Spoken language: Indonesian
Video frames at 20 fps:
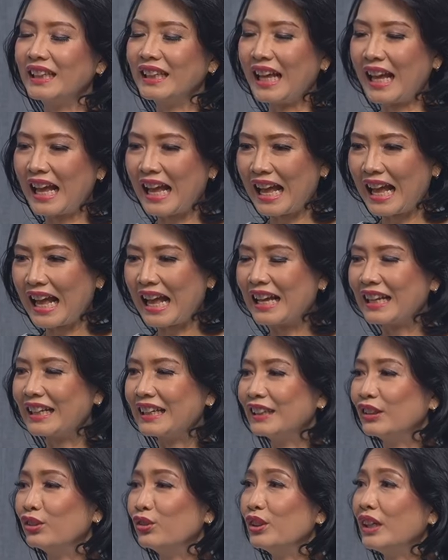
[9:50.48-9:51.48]
Nah
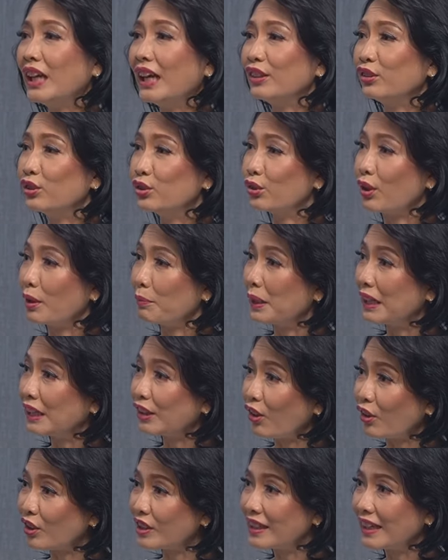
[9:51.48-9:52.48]
itu dia itu juga
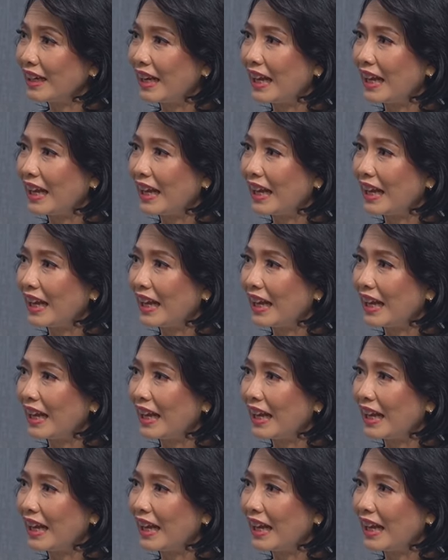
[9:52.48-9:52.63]
mitos